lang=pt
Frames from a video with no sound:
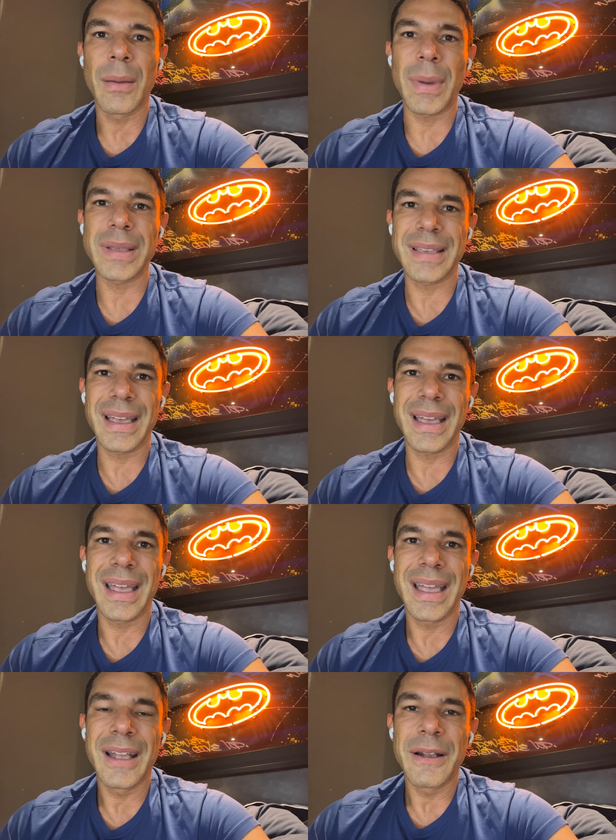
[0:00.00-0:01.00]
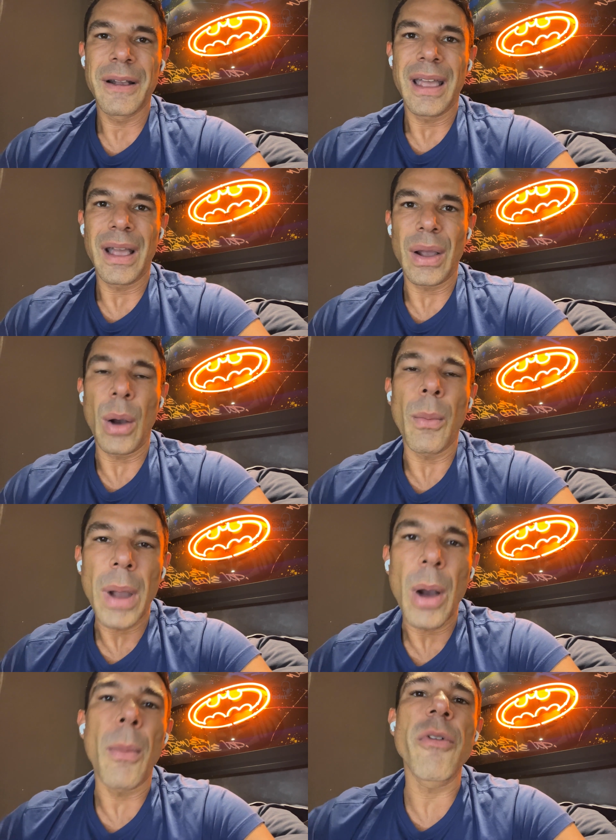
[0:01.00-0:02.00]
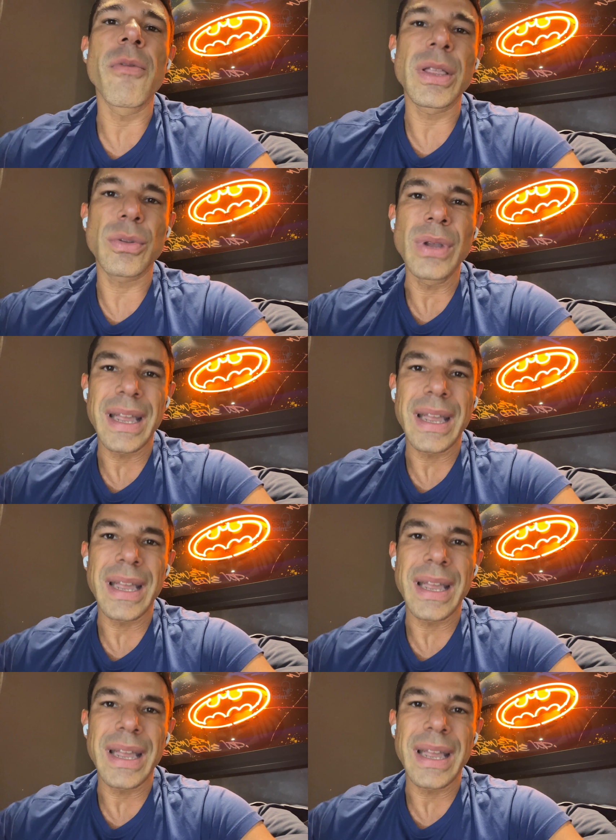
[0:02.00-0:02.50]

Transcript: mas é, é, é, um, é um movimento,